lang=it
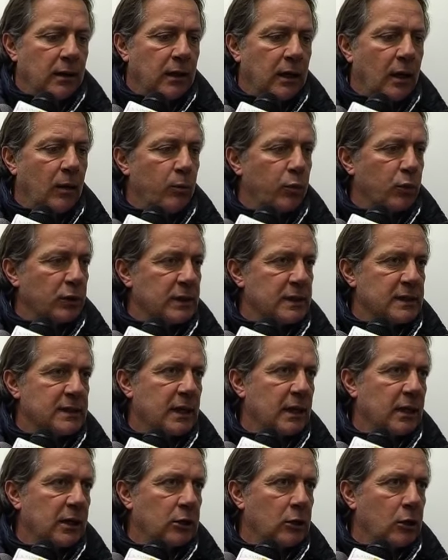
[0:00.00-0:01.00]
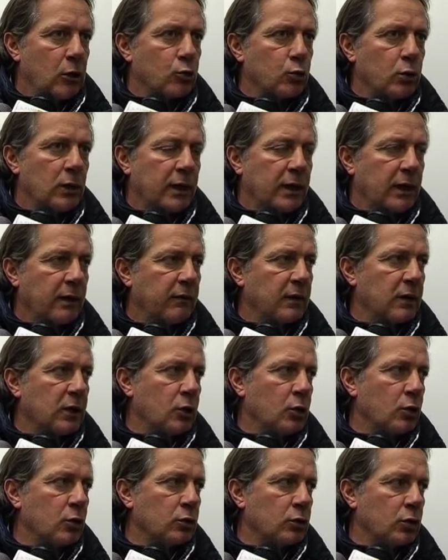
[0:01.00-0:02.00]
che ha un potenziale che non ha nulla a che
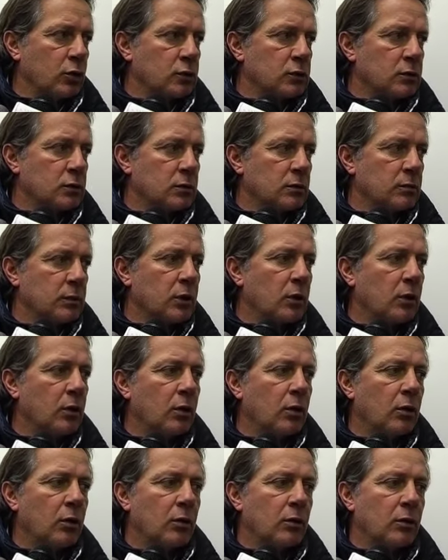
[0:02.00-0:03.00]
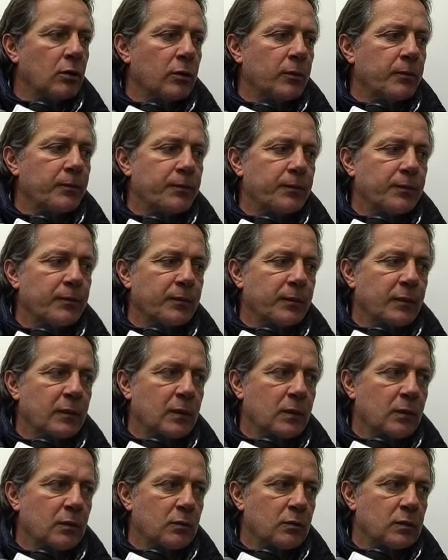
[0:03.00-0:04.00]
vedere col nostro, però mh,
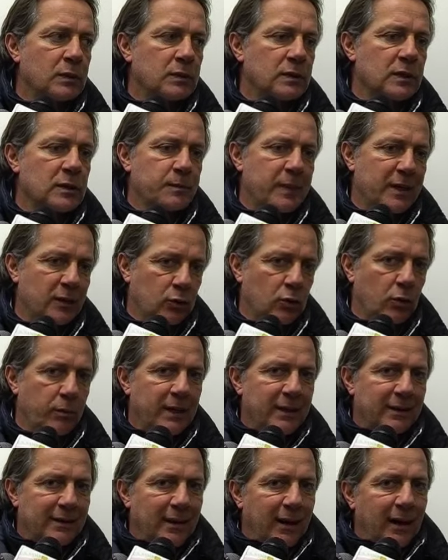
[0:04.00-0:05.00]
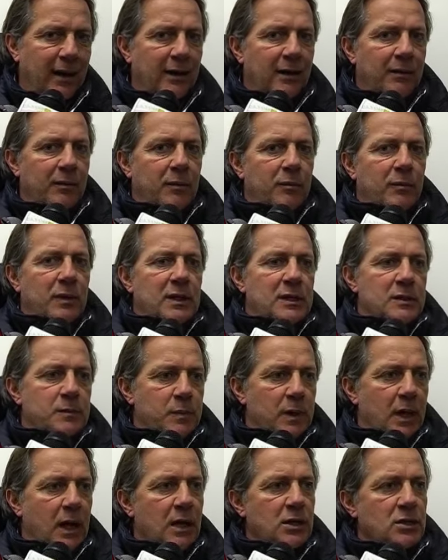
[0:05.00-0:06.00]
mm, questo aspetto mentale mi
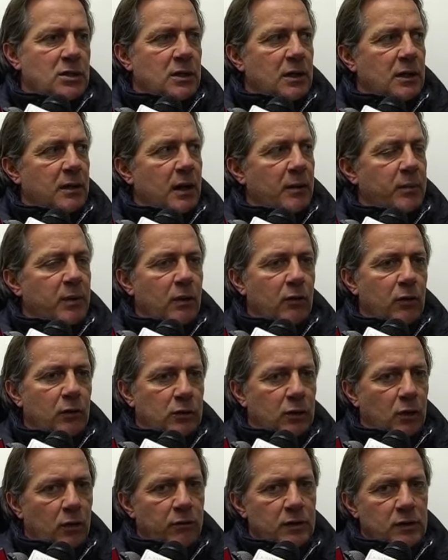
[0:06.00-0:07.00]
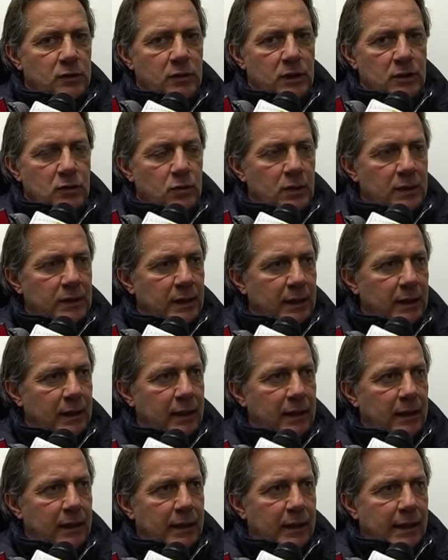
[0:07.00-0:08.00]
dispiace, è la prima volta che ho visto la squadra
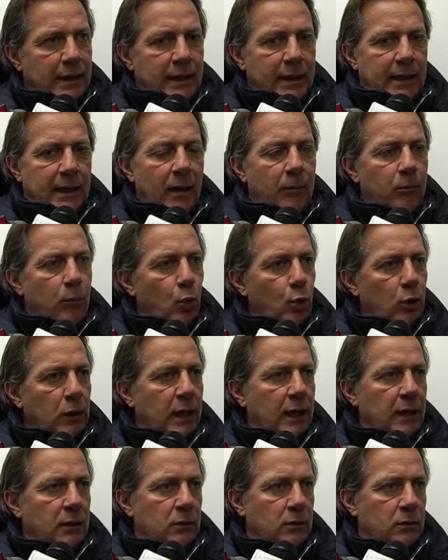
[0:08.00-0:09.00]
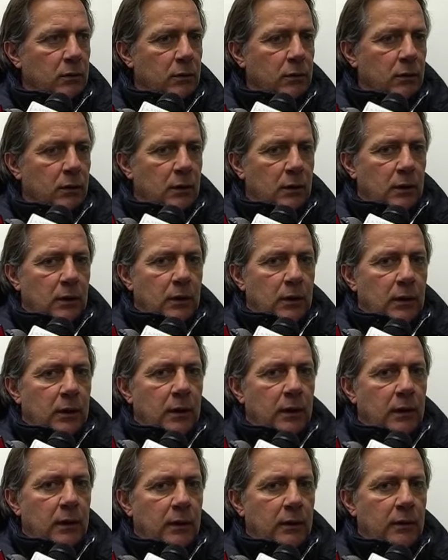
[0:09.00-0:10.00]
che, che ha mollato,
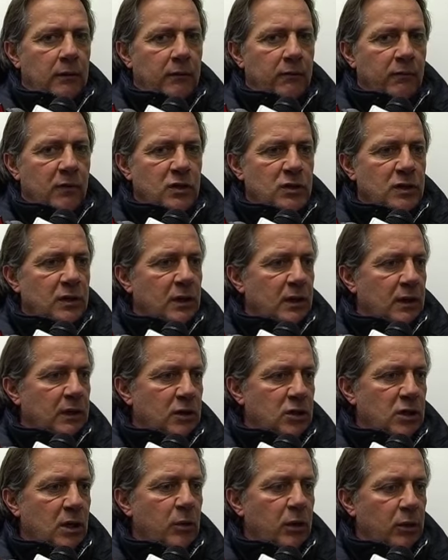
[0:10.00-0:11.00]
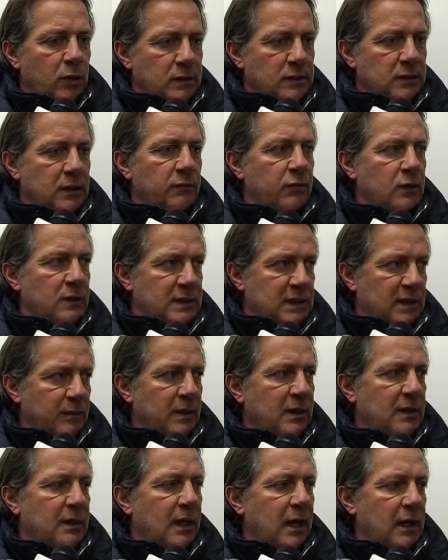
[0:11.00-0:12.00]
e invece diciamo, la nostra forza
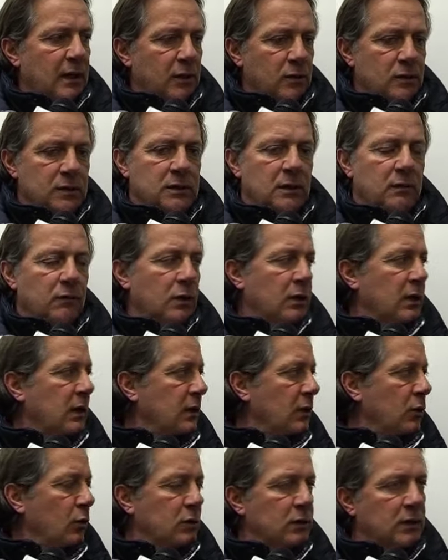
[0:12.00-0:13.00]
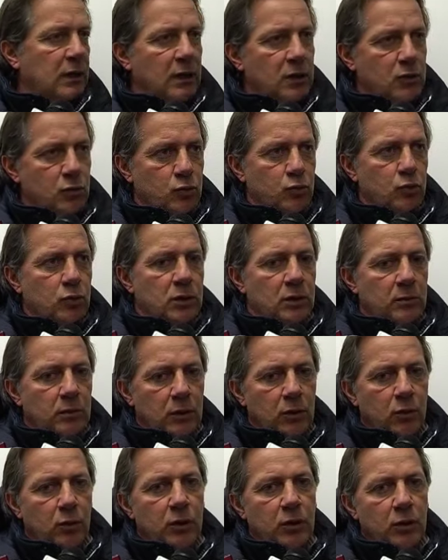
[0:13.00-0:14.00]
mentale, la nostra voglia di lottare su tutti i
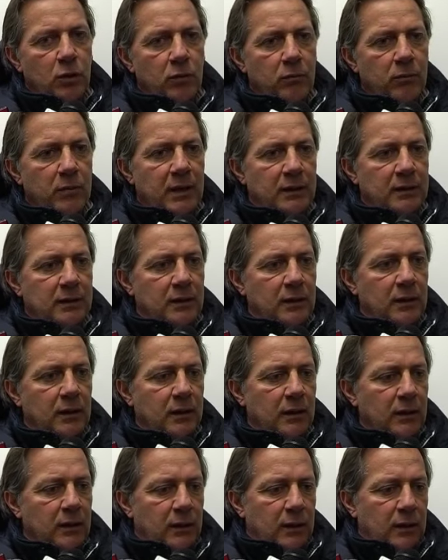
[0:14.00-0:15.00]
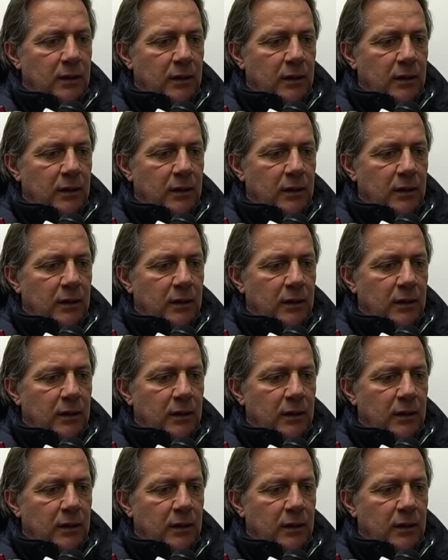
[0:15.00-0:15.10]
palloni, di combattere,